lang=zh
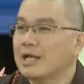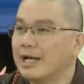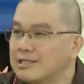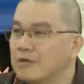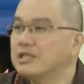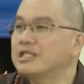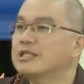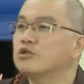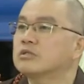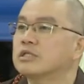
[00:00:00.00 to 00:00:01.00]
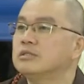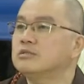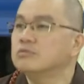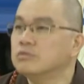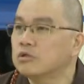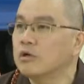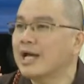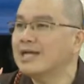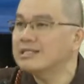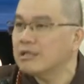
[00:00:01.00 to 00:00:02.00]
看到一切众生如
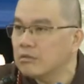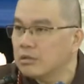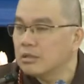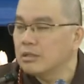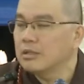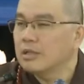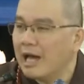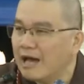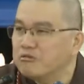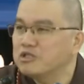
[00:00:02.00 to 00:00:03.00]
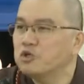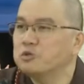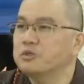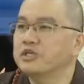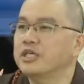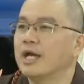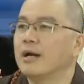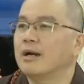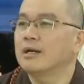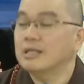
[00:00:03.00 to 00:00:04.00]
同看到阿弥陀佛一样，